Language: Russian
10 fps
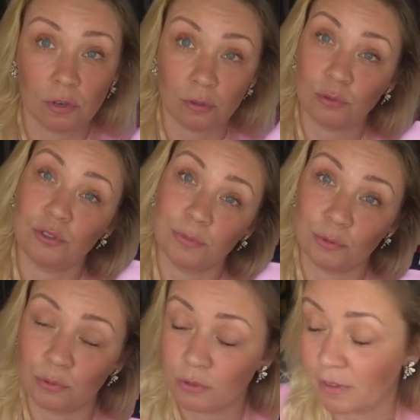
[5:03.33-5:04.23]
короче, не
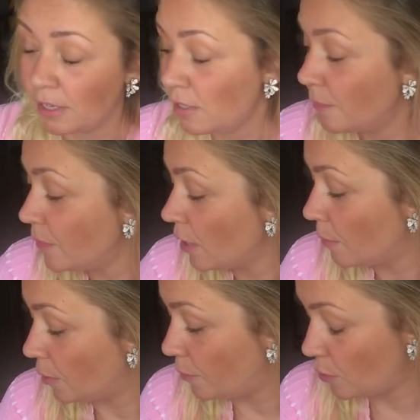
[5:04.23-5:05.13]
буду говорить.
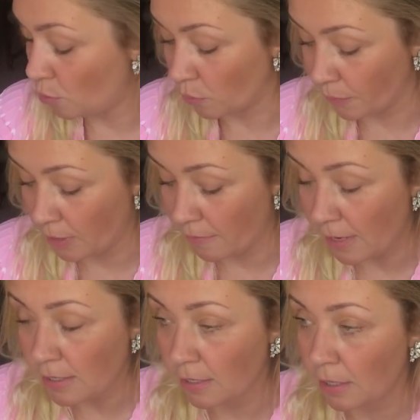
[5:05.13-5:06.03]
Подпишу. И
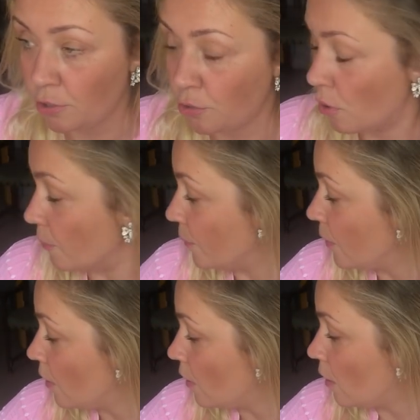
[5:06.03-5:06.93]
давайте начнем.
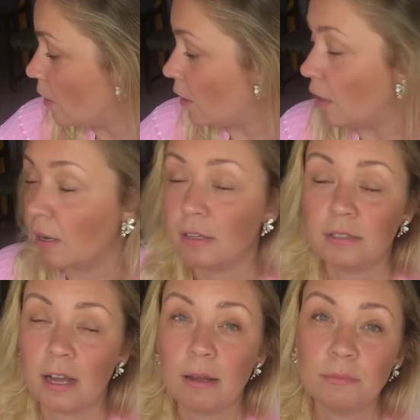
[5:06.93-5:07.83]

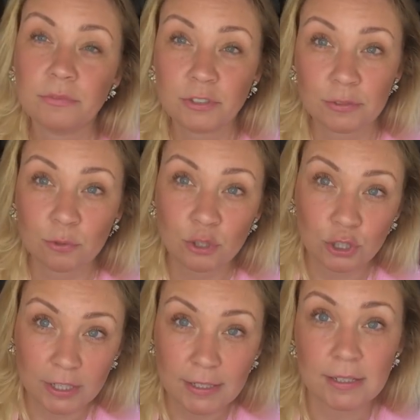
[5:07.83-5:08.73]
А, там всего
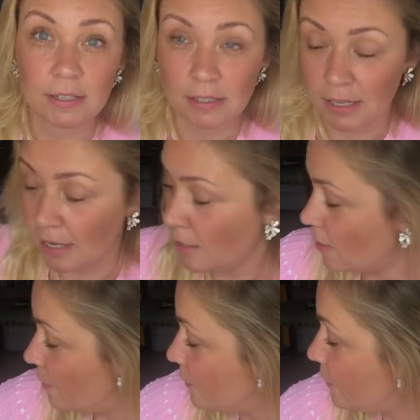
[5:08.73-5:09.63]
6
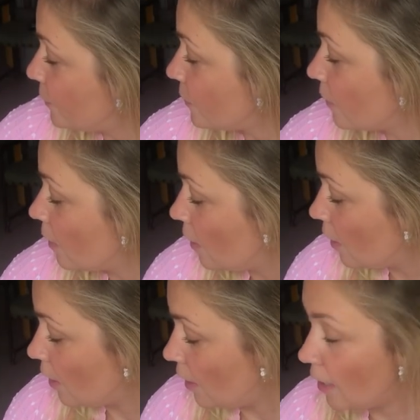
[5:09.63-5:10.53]
сердец.
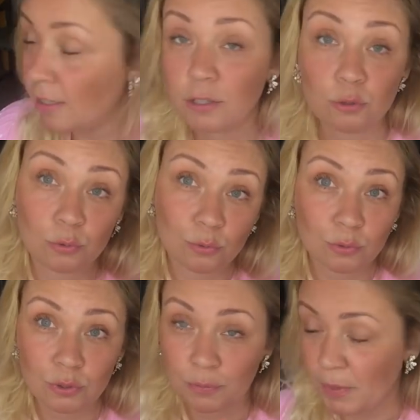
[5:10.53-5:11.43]
И я начну
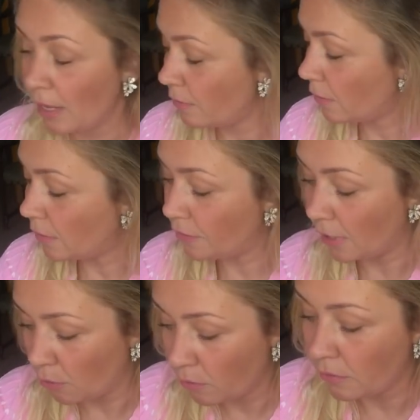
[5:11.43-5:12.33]
с первого,
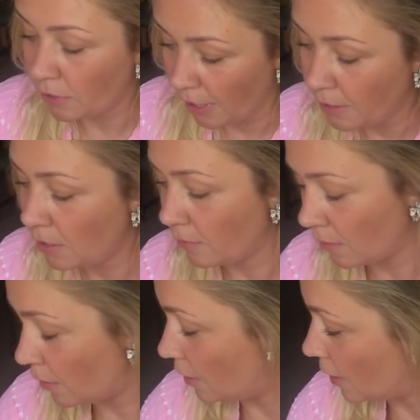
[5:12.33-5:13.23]
второго, третьего и